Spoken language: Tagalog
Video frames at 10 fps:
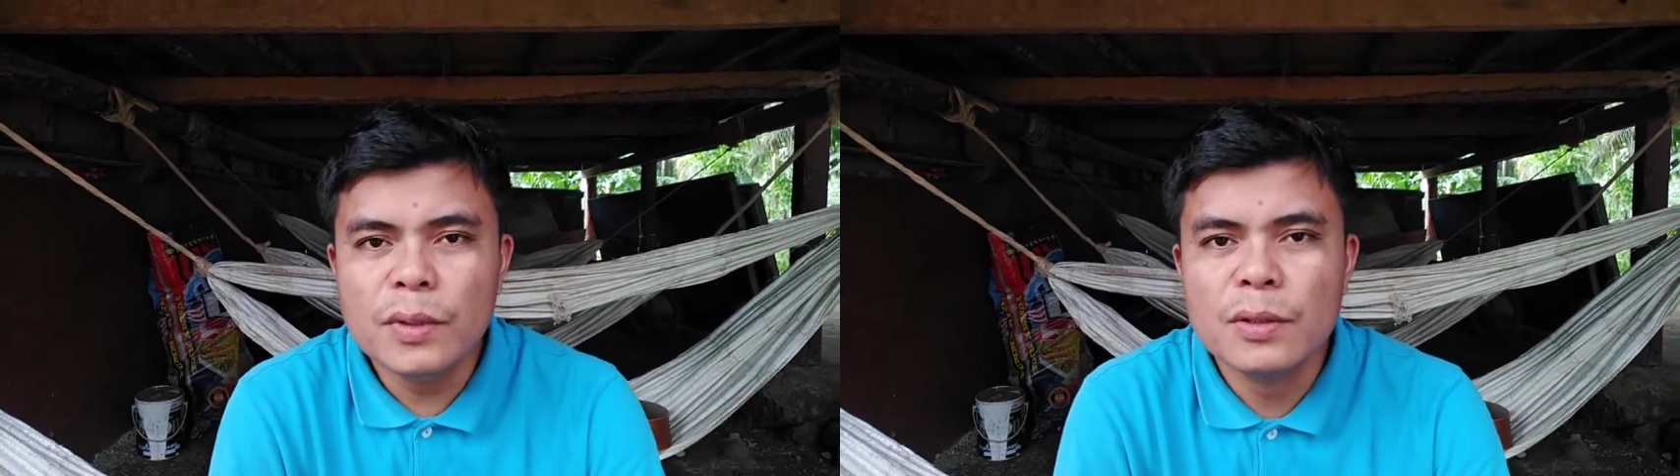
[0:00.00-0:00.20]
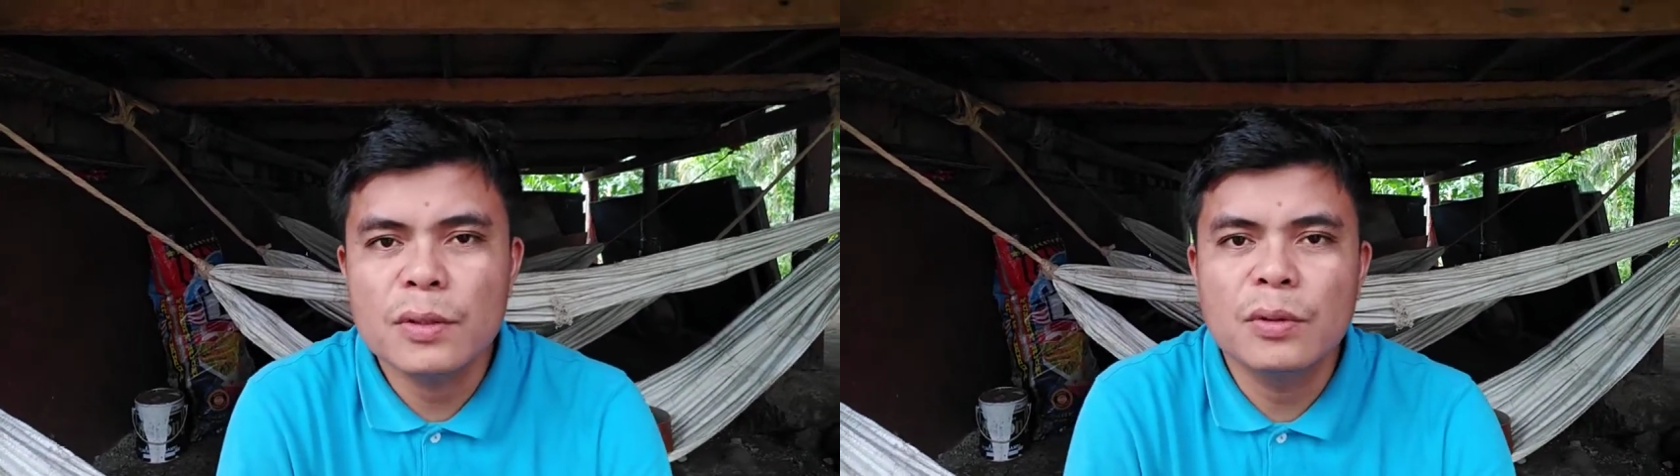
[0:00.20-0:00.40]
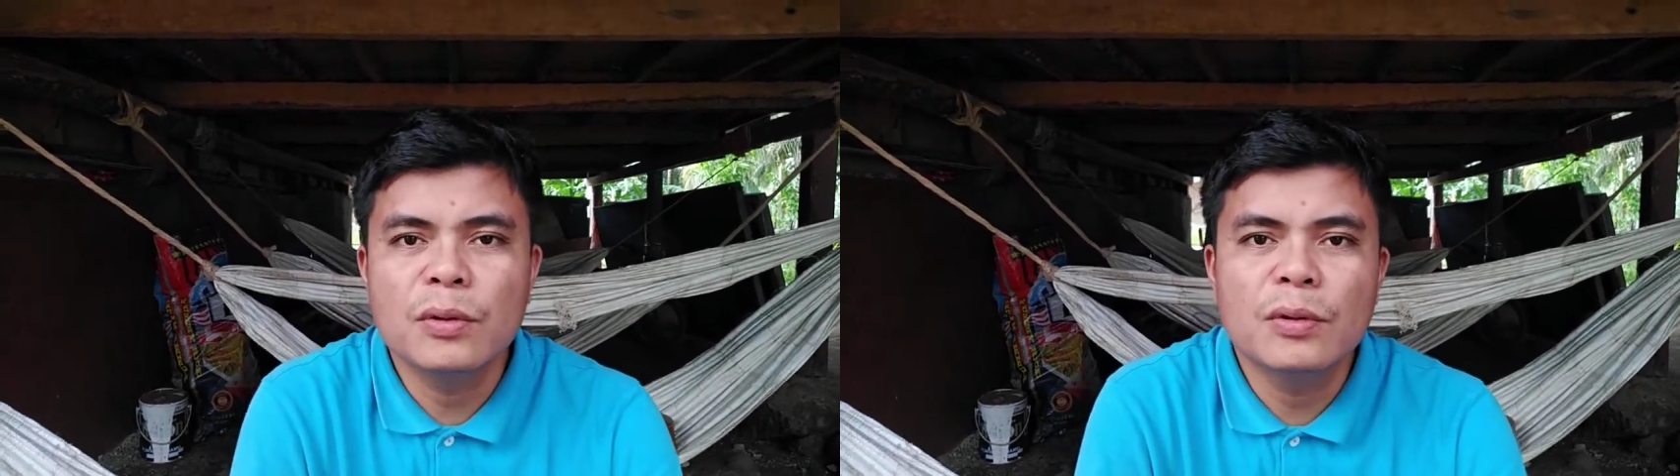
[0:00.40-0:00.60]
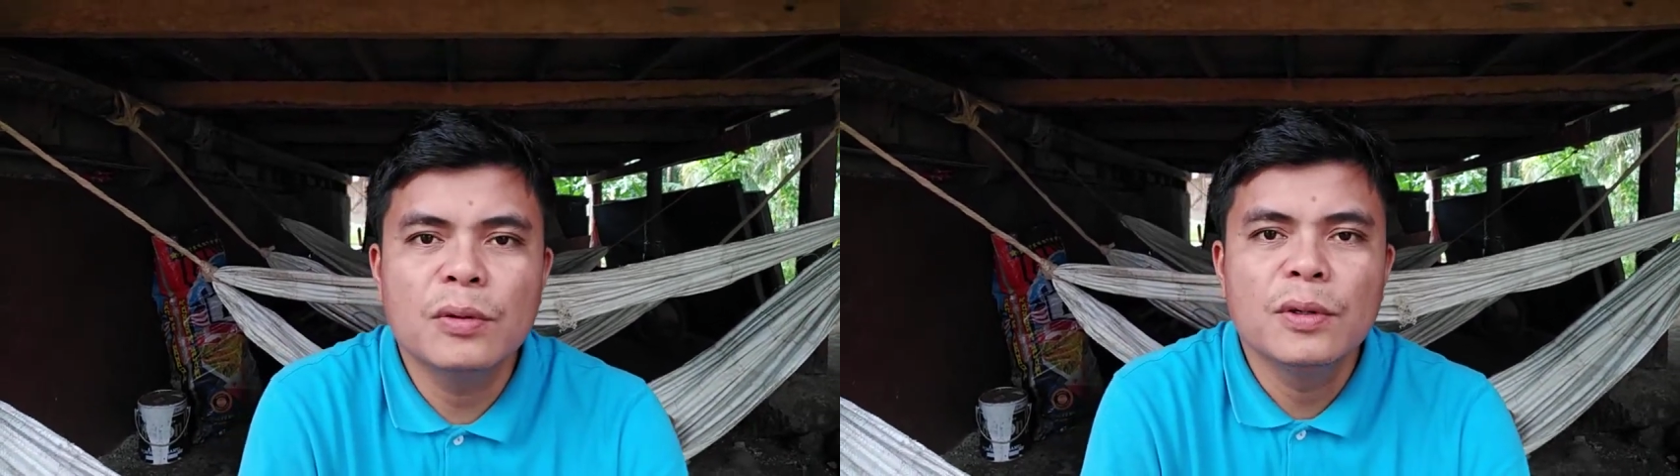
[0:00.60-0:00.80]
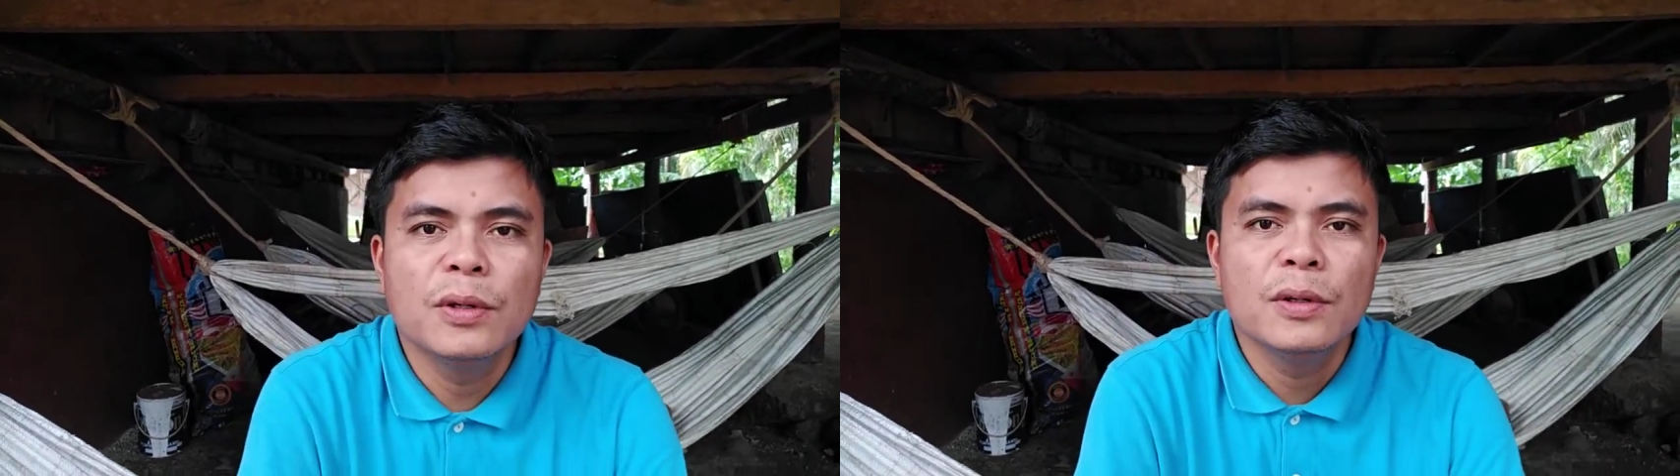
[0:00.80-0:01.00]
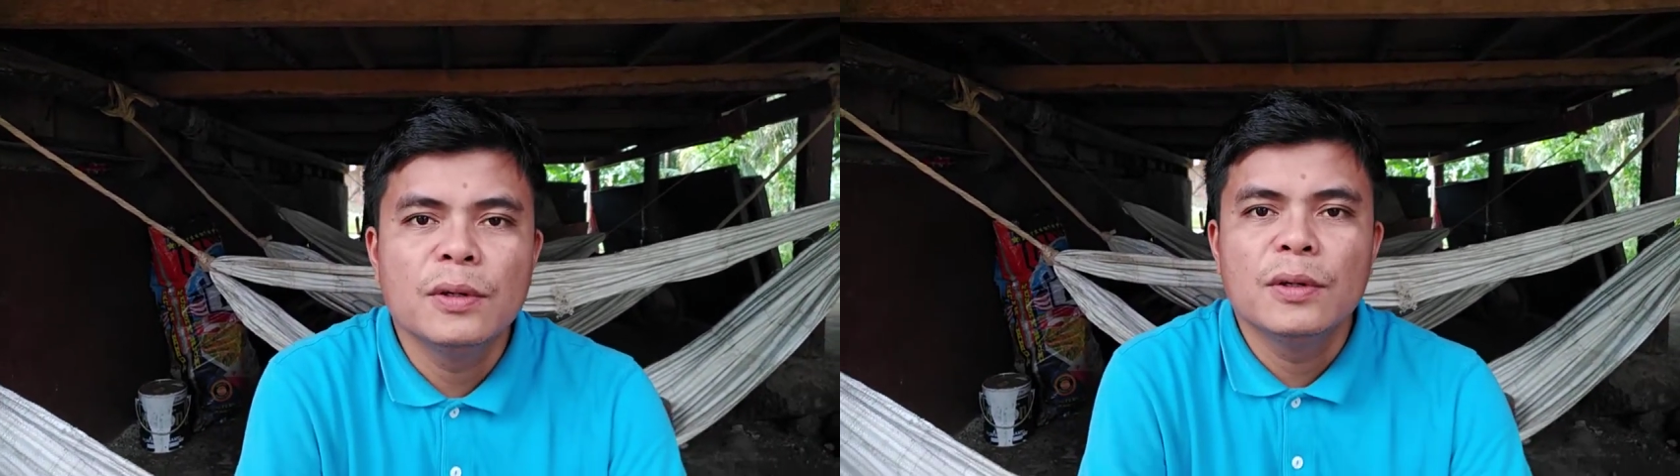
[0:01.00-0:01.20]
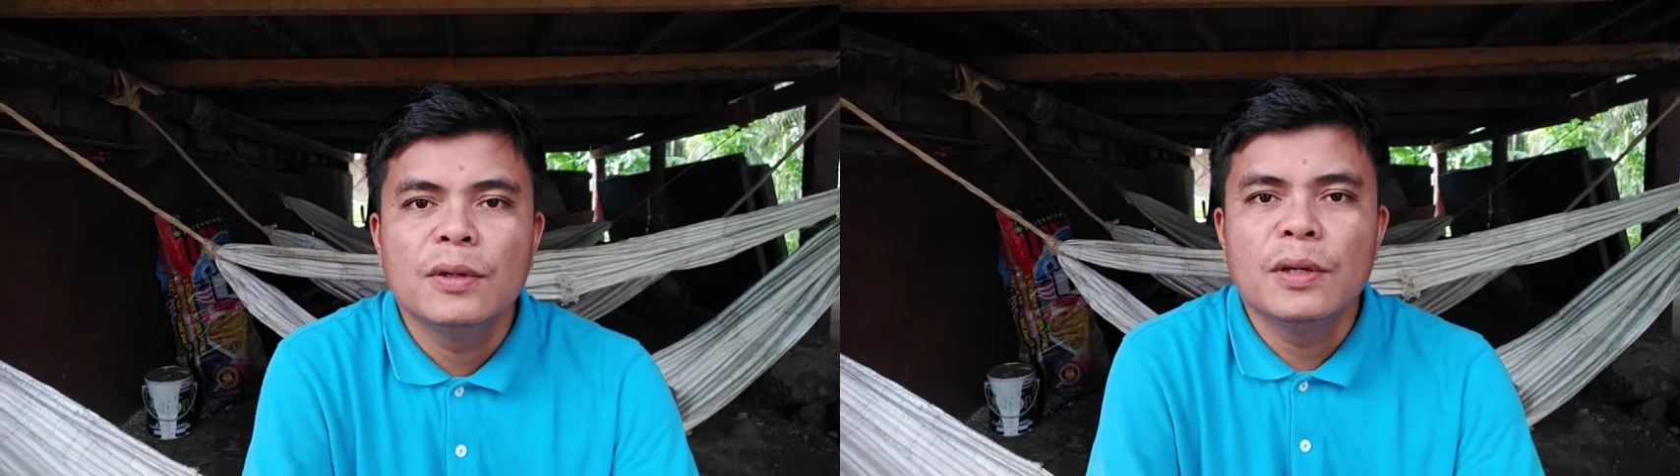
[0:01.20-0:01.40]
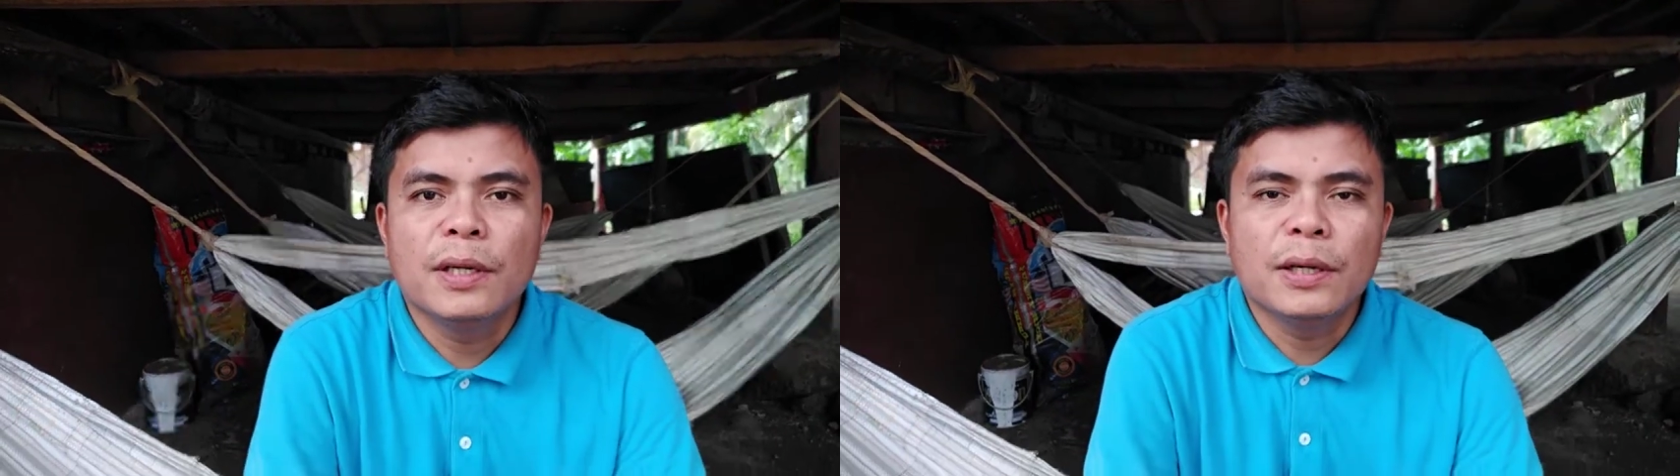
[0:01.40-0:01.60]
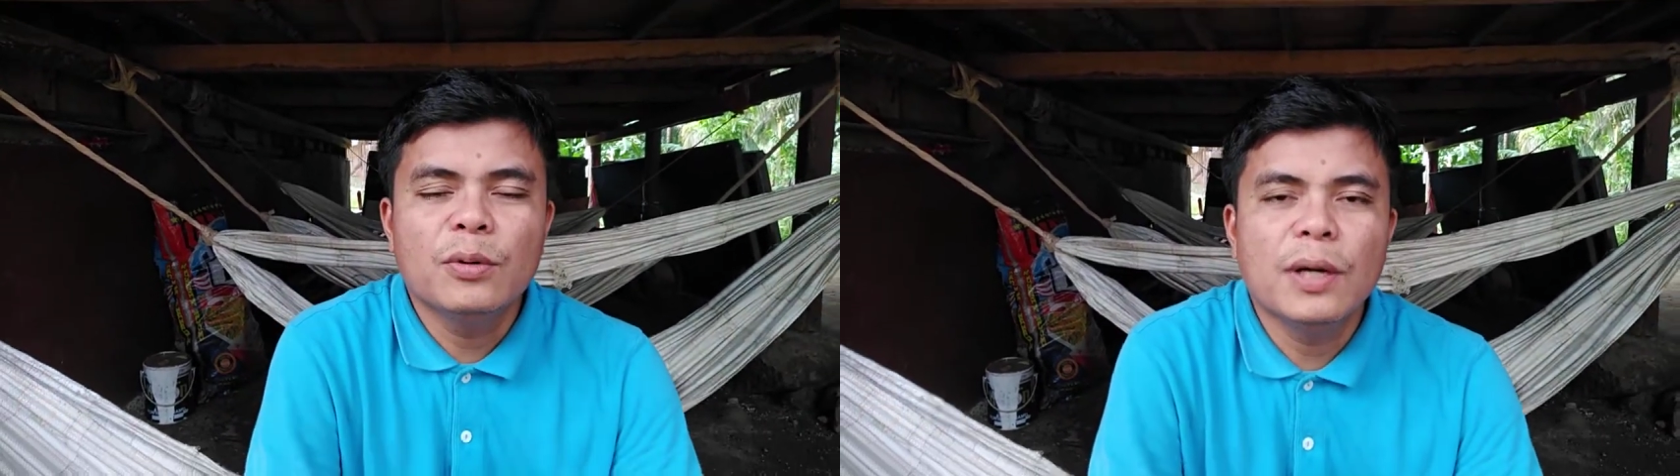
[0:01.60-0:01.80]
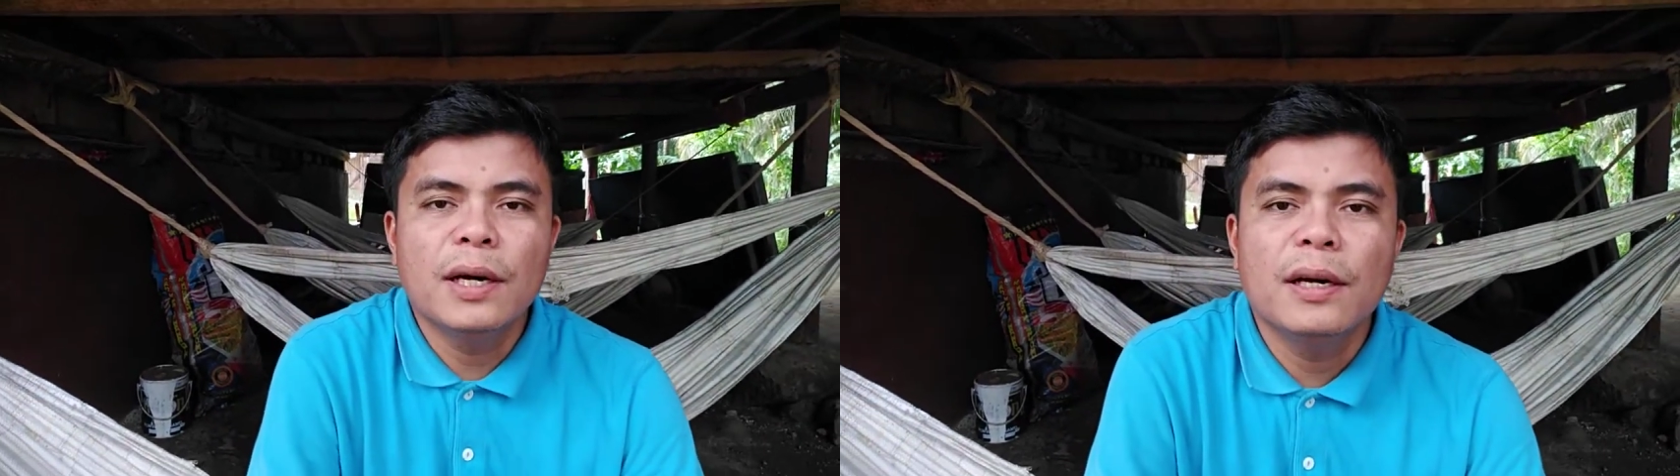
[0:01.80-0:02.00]
so
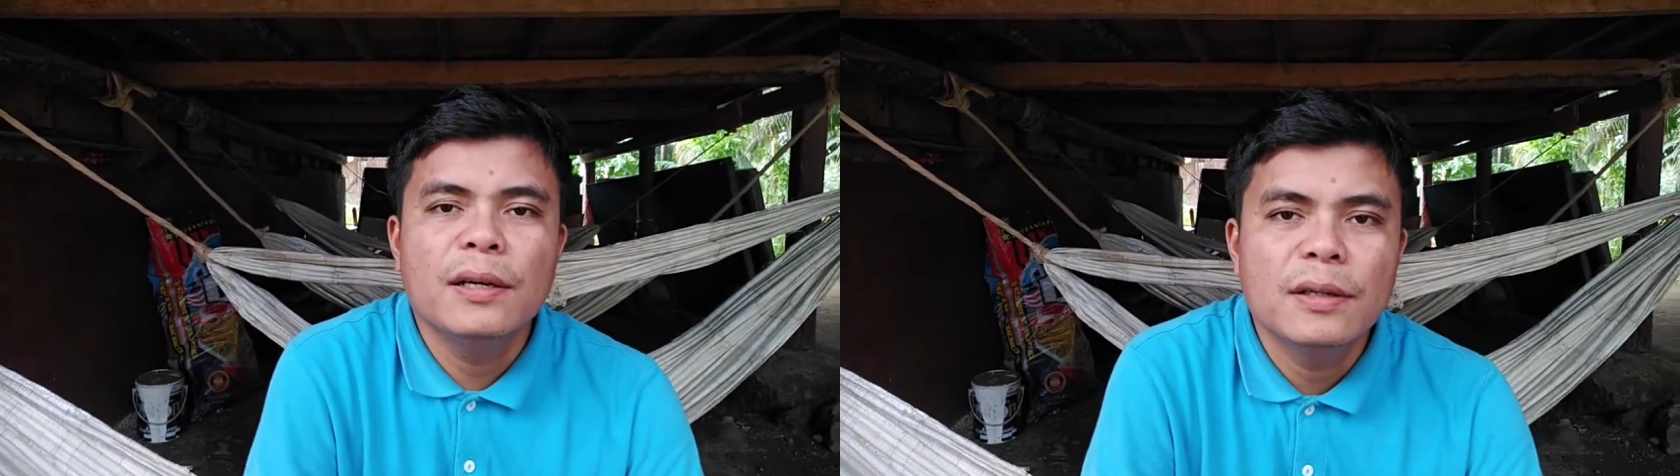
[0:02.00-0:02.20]
ikaduha